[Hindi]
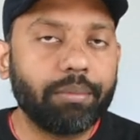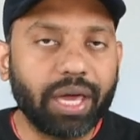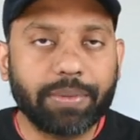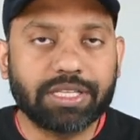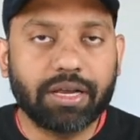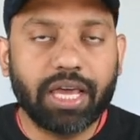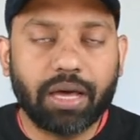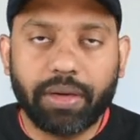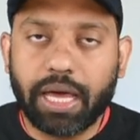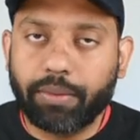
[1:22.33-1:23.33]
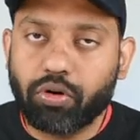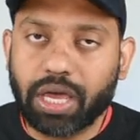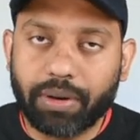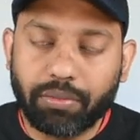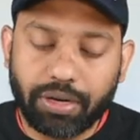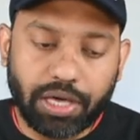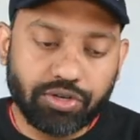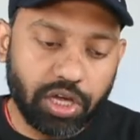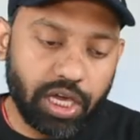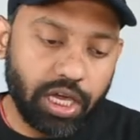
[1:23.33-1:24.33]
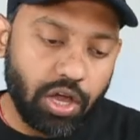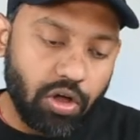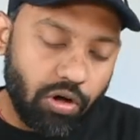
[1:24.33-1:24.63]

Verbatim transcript: मेगा पिक्सल का यहाँ पे आपको कैमरा मिलना ही चाहिए